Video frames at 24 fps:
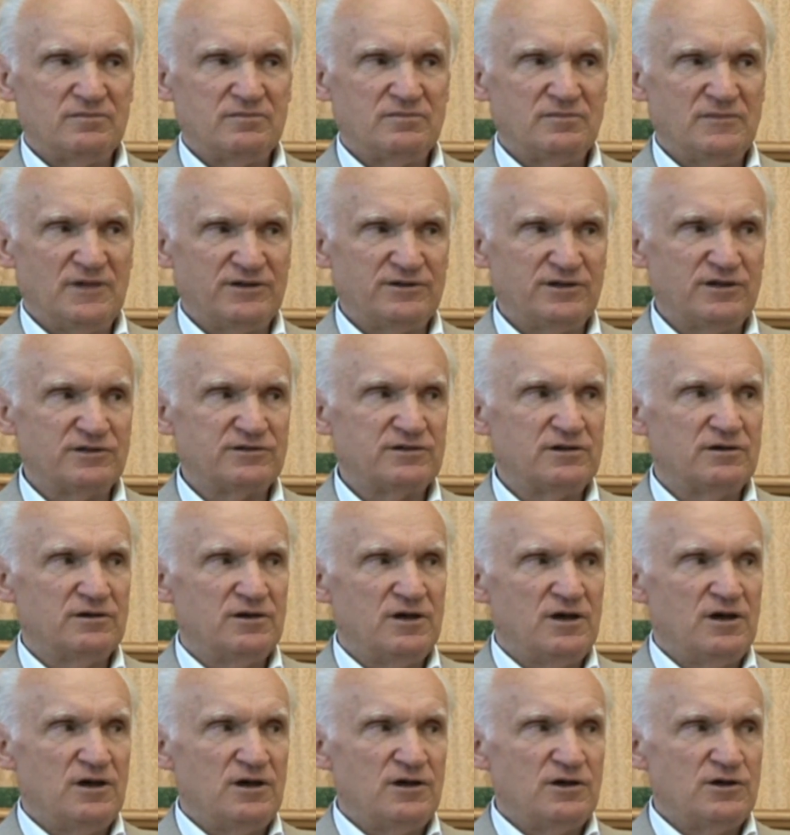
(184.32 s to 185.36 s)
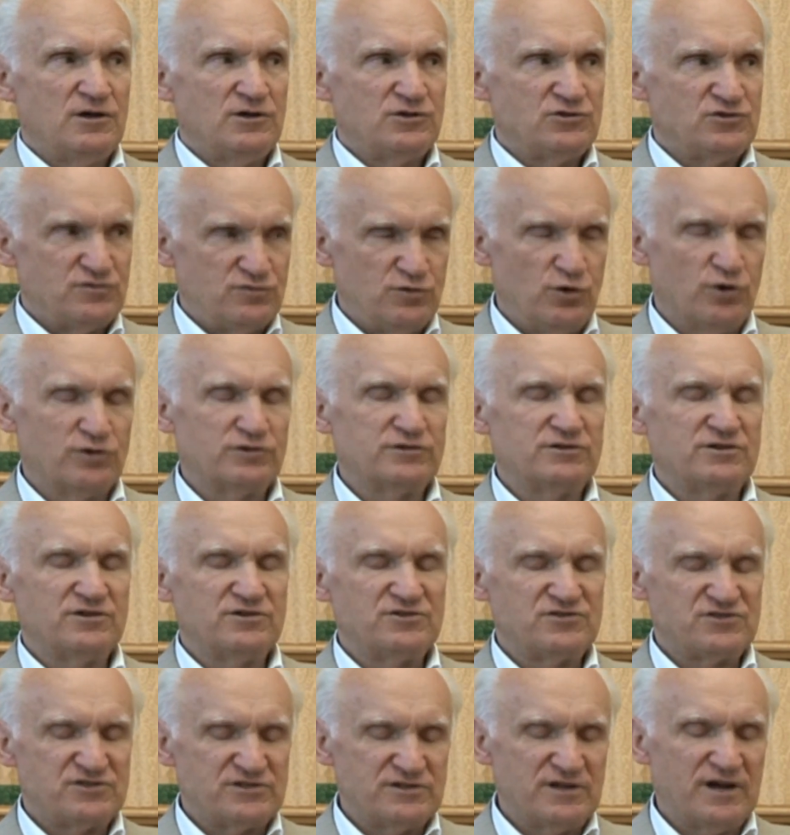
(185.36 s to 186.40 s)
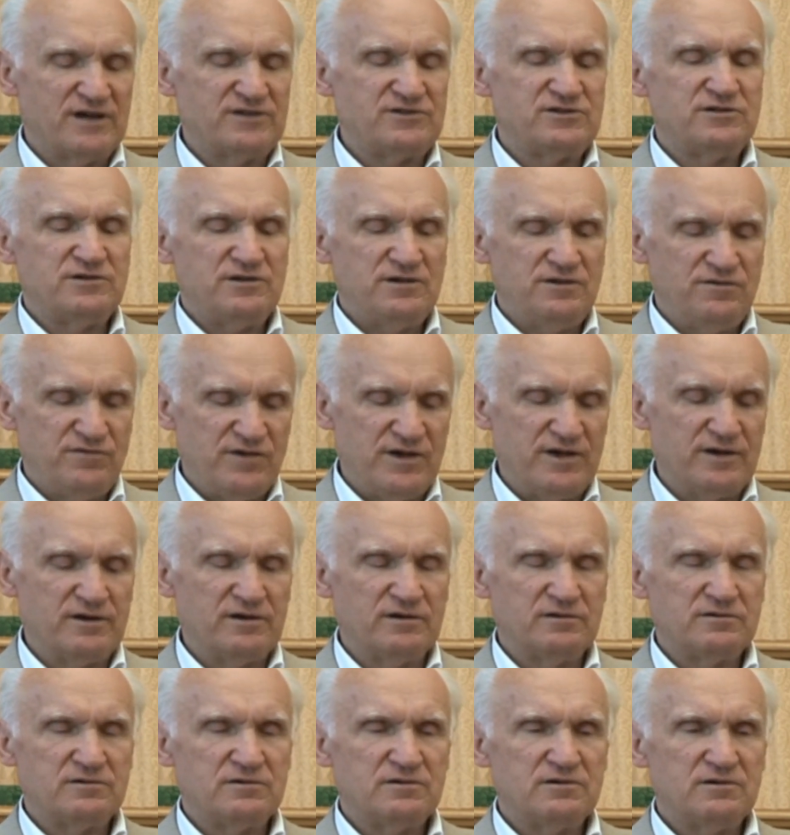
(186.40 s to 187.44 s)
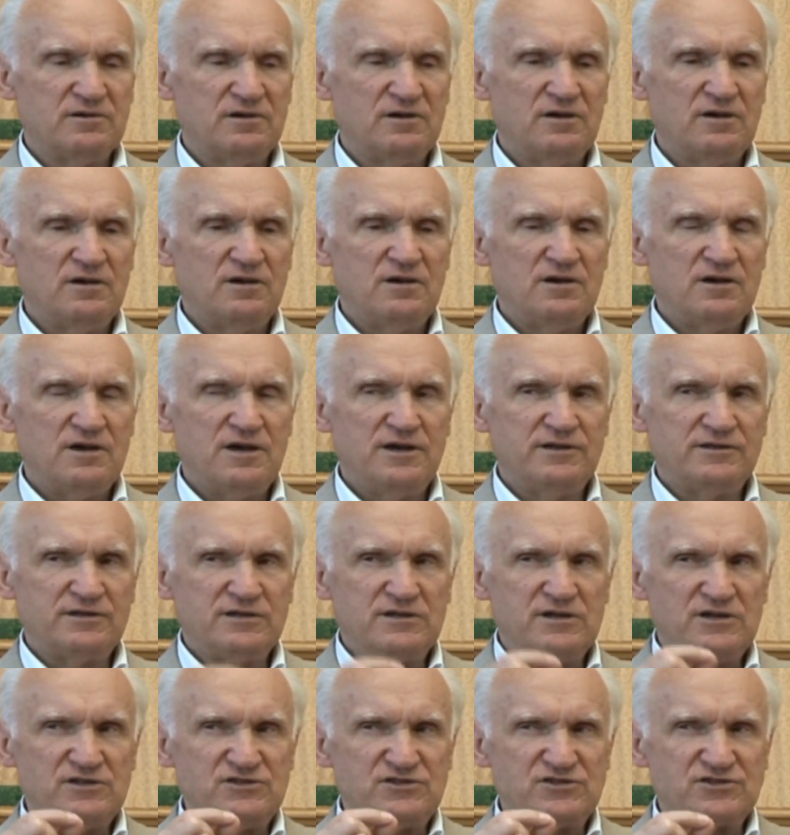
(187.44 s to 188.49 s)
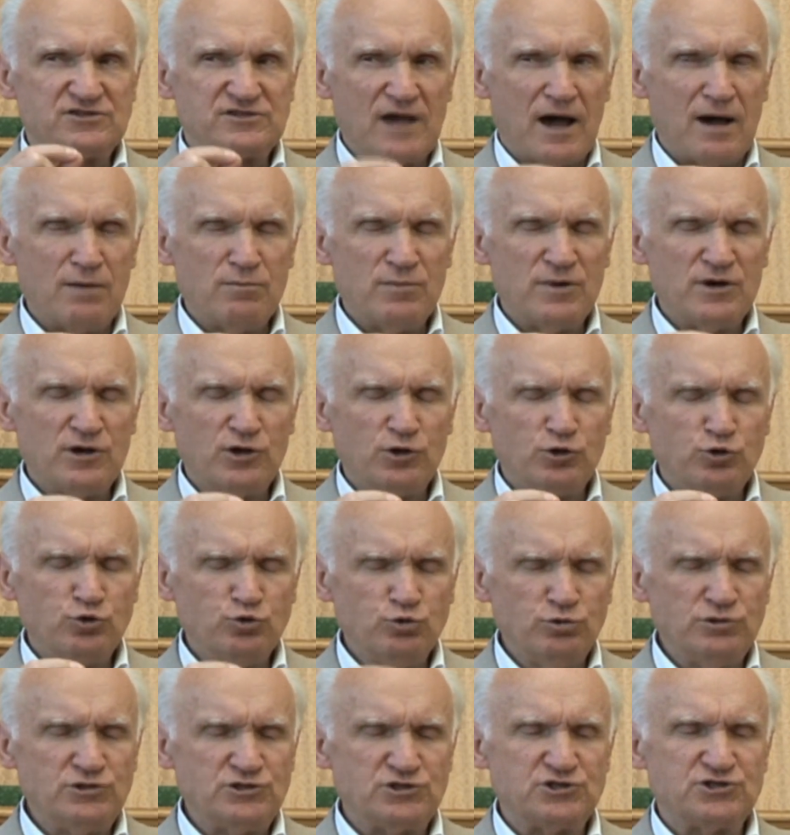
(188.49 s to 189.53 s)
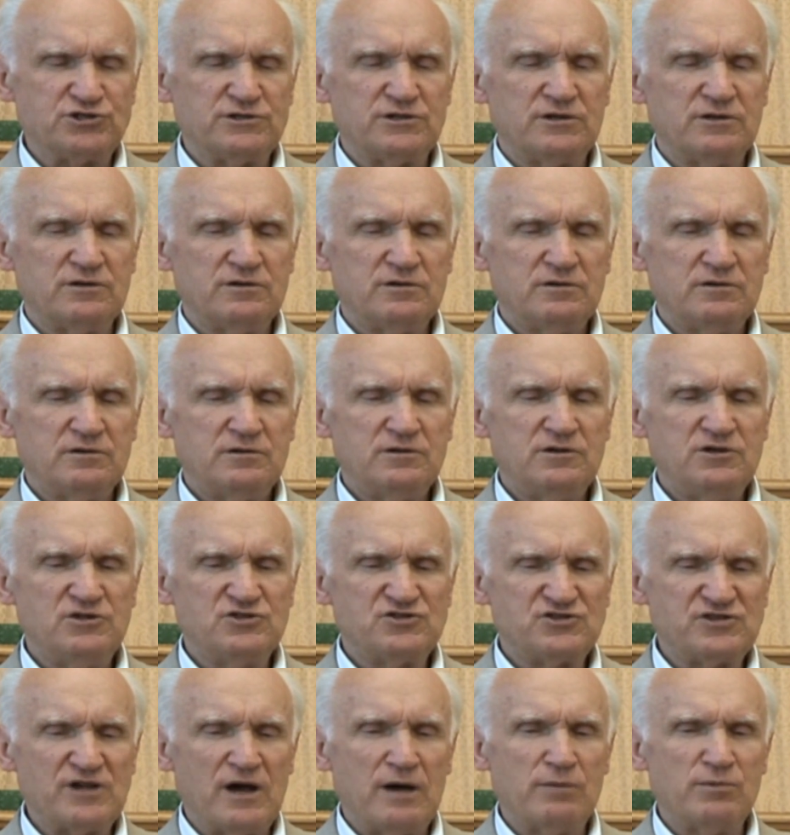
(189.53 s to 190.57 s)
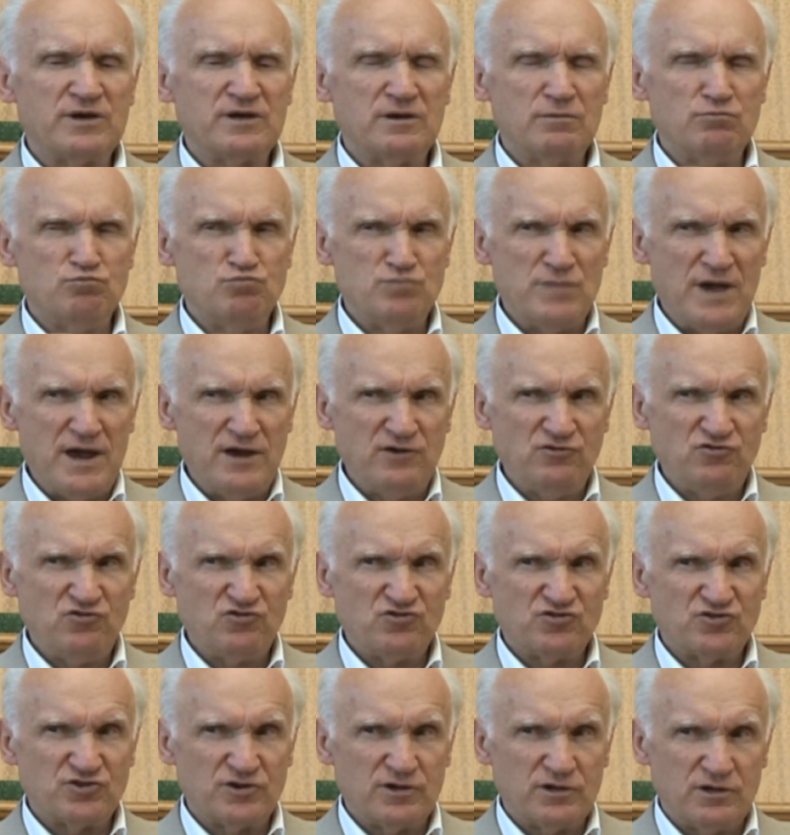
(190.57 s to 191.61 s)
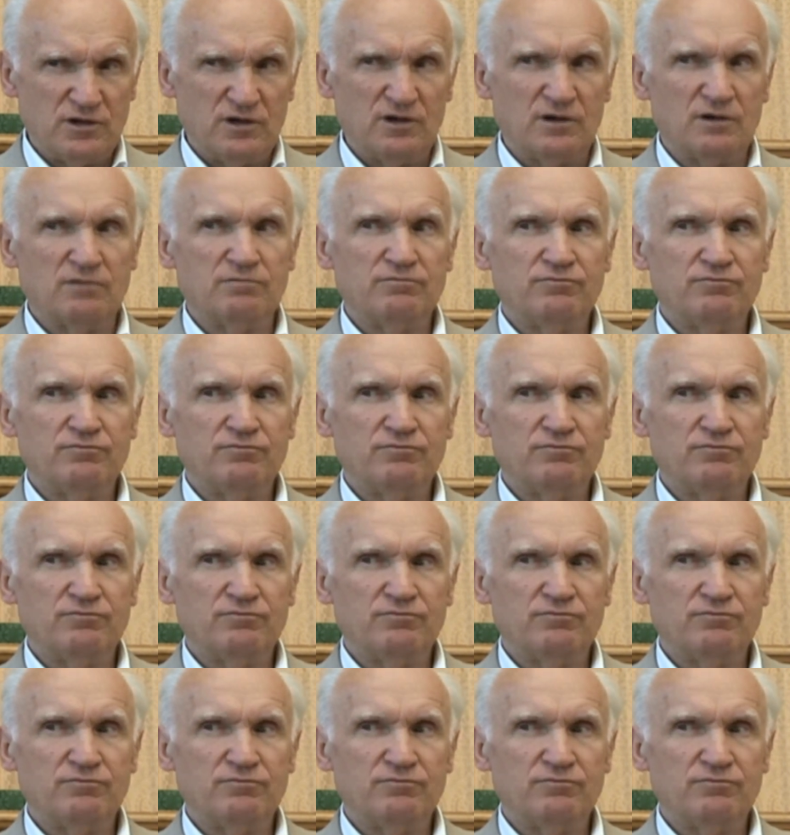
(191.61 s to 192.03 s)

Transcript: надо это твердо знать и верить. Это есть самое лучшее и самое меньшее,